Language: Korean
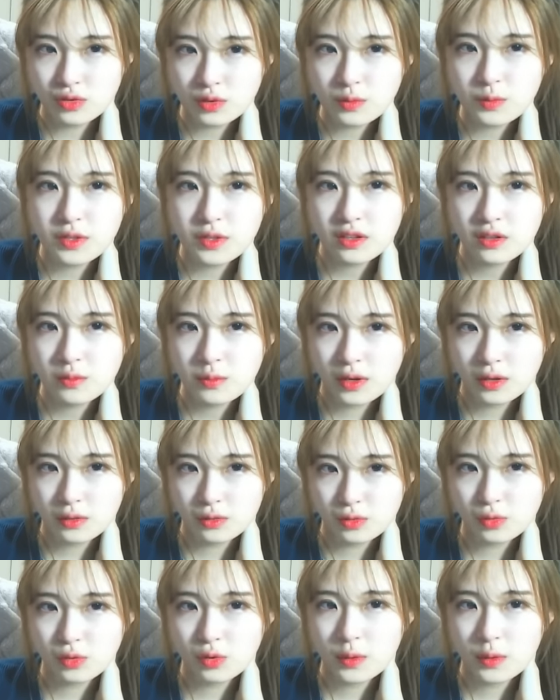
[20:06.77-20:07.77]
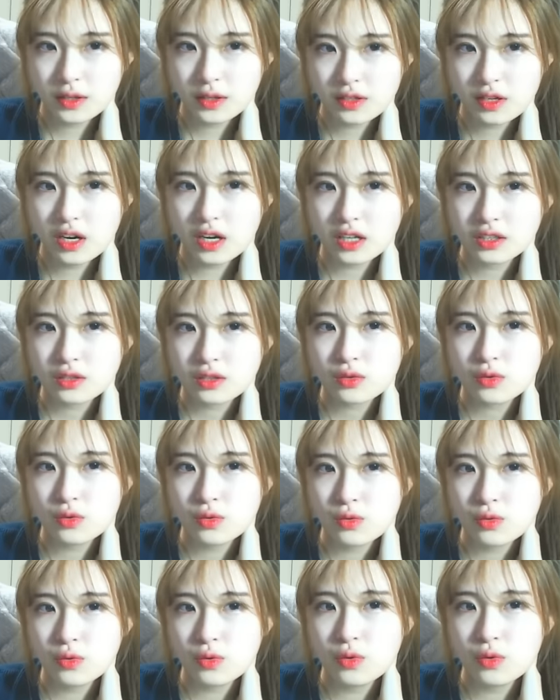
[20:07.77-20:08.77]
흥민님 방송도
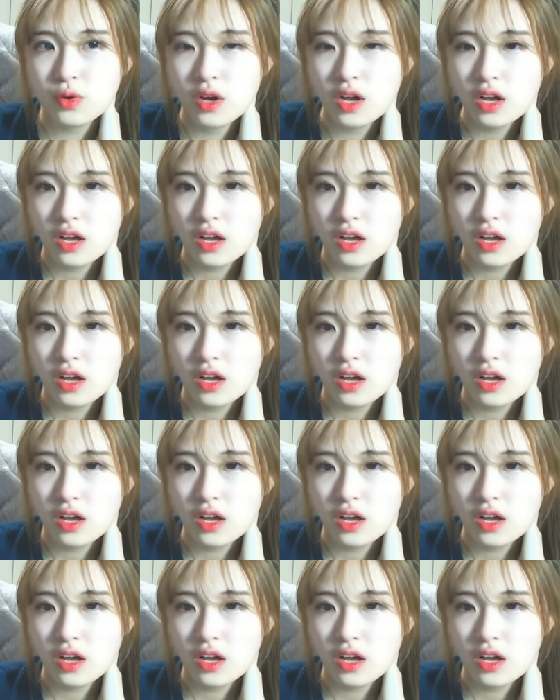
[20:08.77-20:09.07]
마찬가지고